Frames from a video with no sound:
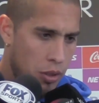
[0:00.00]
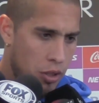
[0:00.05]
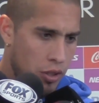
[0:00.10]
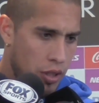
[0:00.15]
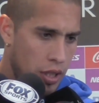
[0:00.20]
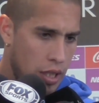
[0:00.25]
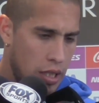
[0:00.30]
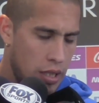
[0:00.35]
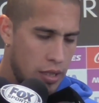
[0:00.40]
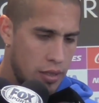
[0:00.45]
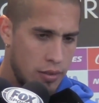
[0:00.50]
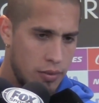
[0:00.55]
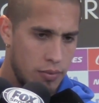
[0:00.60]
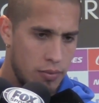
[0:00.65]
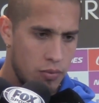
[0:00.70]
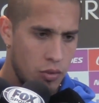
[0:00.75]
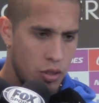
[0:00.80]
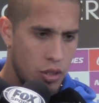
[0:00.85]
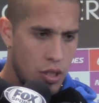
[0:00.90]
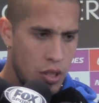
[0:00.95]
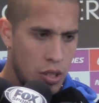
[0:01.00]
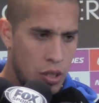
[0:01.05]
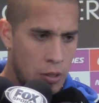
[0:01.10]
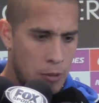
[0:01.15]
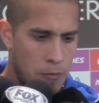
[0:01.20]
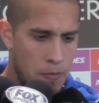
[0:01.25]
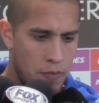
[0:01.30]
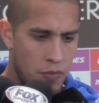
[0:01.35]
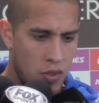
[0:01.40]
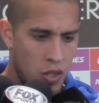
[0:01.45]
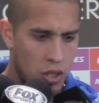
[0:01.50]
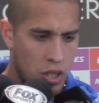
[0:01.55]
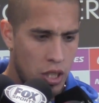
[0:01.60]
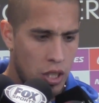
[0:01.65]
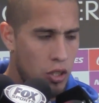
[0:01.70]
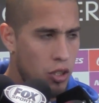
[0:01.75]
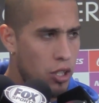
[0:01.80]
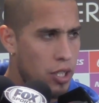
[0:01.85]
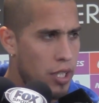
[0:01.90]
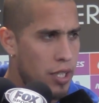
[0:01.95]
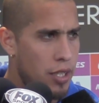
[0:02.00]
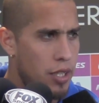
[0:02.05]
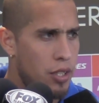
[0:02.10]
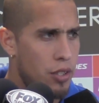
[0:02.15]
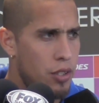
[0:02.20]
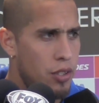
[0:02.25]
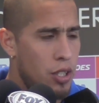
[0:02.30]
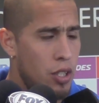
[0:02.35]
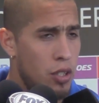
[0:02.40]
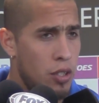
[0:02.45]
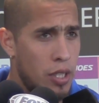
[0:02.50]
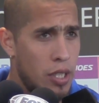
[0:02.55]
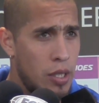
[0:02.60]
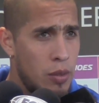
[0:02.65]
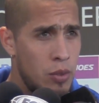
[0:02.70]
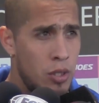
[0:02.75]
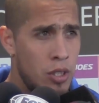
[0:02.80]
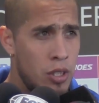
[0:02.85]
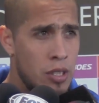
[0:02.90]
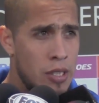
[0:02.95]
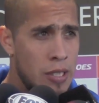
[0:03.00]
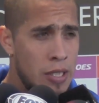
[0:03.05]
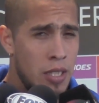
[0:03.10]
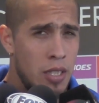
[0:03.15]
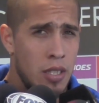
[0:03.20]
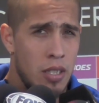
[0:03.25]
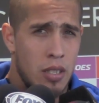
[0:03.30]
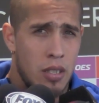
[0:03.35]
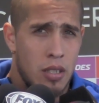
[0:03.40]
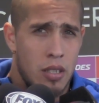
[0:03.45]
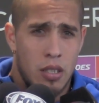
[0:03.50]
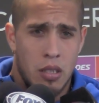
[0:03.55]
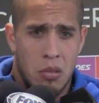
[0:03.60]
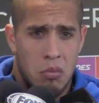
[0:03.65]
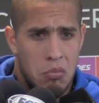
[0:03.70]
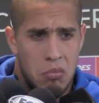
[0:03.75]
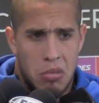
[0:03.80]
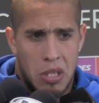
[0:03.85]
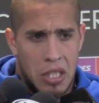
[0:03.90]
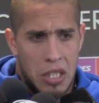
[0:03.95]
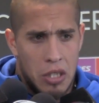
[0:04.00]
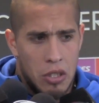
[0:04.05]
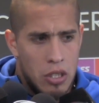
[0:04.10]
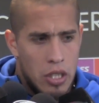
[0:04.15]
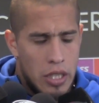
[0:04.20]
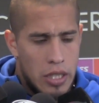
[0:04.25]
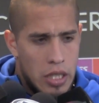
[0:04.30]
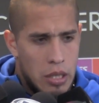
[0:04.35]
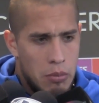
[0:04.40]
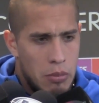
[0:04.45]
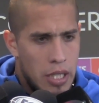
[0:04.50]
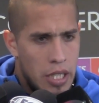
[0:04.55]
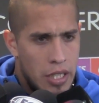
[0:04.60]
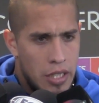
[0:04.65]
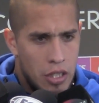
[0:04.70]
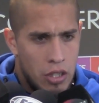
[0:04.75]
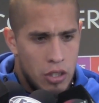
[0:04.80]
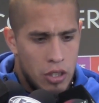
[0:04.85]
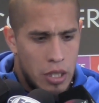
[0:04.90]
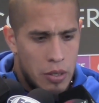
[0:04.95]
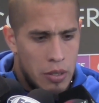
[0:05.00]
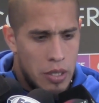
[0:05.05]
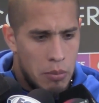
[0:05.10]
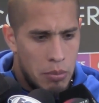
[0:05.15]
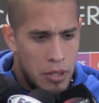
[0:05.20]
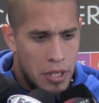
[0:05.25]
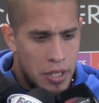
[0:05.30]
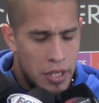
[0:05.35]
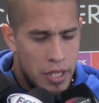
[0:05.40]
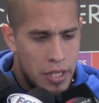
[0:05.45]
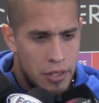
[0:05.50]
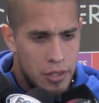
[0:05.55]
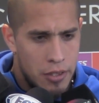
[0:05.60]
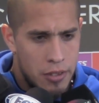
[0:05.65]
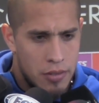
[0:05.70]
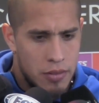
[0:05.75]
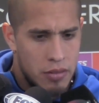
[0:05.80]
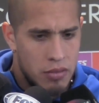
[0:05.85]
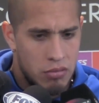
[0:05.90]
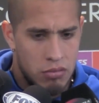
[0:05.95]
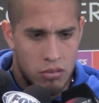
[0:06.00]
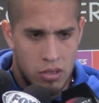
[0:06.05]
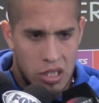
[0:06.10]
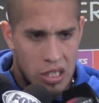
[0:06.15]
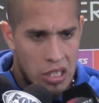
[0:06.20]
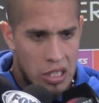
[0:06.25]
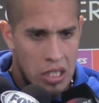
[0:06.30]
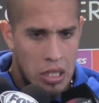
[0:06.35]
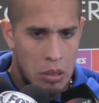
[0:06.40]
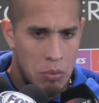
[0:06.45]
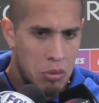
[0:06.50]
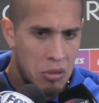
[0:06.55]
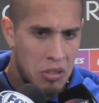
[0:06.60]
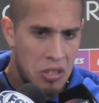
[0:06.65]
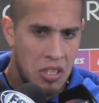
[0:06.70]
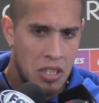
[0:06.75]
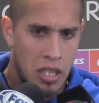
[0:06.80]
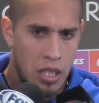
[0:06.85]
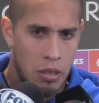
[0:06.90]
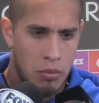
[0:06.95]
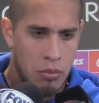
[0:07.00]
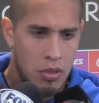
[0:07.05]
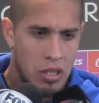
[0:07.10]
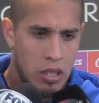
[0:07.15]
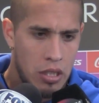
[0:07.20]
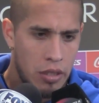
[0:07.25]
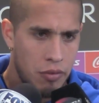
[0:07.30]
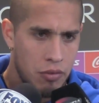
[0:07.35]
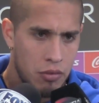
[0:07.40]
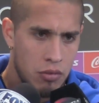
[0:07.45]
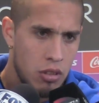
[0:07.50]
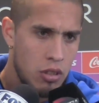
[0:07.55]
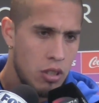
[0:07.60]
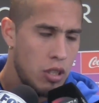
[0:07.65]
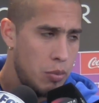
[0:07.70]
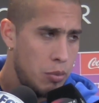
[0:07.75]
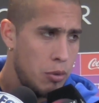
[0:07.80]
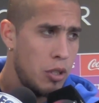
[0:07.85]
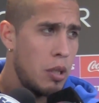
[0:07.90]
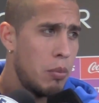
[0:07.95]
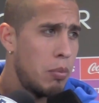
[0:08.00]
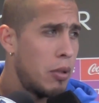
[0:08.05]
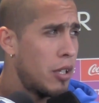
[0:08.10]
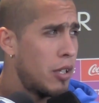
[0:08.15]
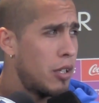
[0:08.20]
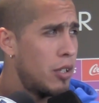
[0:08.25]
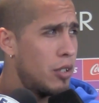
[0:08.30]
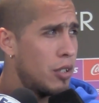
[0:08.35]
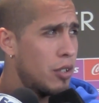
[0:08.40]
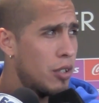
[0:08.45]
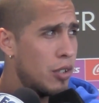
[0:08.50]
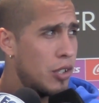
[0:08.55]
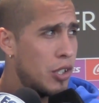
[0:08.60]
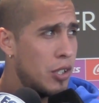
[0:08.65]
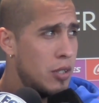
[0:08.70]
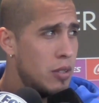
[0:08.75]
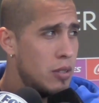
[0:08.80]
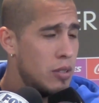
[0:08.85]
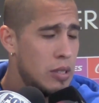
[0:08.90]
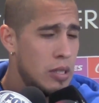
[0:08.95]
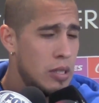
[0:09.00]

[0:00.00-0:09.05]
bronca, no, salió nada de lo que uno platicó en la semana y lo que había planeado. El equipo sinceramente fue uno de los peores partidos, creo yo.